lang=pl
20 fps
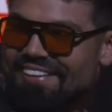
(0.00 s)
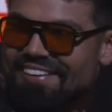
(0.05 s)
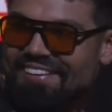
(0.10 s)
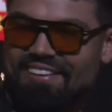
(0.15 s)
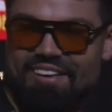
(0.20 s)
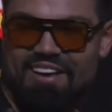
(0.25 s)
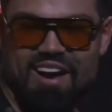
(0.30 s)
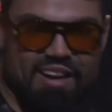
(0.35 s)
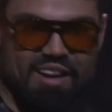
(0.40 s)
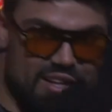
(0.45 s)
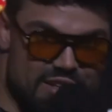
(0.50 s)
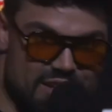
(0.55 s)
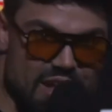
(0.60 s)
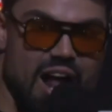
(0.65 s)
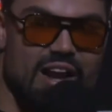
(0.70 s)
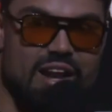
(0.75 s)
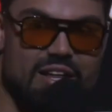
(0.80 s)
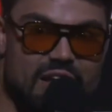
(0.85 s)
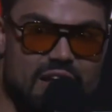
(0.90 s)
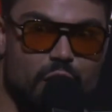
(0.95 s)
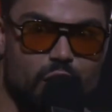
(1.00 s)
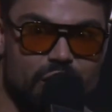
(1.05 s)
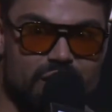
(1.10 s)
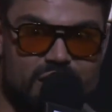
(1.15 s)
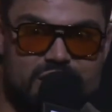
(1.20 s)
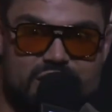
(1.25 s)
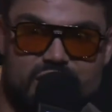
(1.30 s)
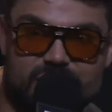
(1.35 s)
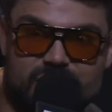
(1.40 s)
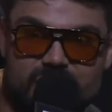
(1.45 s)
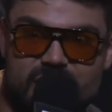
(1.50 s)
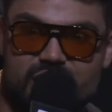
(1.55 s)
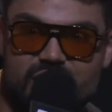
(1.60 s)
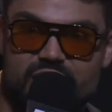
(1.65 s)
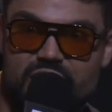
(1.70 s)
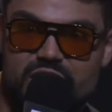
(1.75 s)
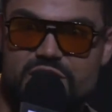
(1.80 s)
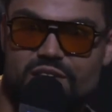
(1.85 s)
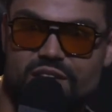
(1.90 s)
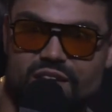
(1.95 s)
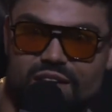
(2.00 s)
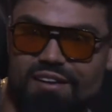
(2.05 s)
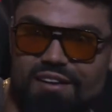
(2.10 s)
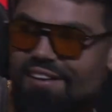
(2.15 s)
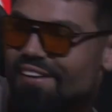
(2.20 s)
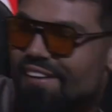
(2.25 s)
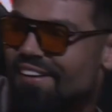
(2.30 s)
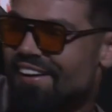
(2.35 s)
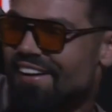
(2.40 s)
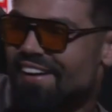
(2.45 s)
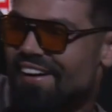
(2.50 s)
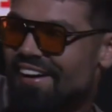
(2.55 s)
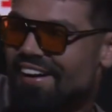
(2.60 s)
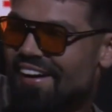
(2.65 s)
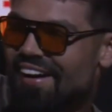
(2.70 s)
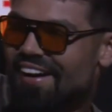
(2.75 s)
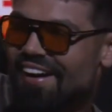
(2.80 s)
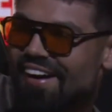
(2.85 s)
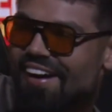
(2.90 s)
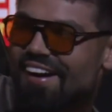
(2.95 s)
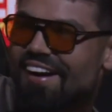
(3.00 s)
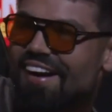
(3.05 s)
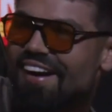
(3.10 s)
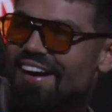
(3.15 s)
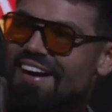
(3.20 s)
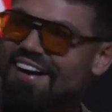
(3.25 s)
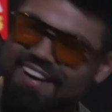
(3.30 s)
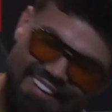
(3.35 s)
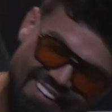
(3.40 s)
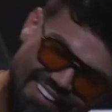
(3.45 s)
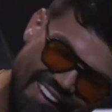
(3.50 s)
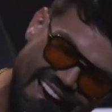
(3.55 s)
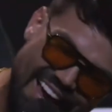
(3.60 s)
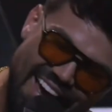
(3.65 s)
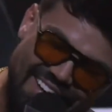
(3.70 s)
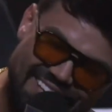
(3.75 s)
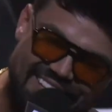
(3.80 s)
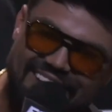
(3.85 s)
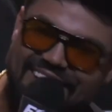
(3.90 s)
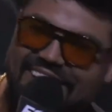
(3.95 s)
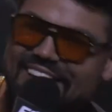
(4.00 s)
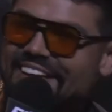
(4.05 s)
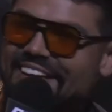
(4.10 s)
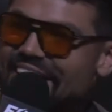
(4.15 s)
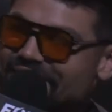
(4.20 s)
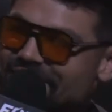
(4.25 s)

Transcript: Myślałem, Ale- że dzięki, ale niekoniecznie dzięki, wygrywasz. Dzięki tobie tu jestem, ale to Nie, dzięki to...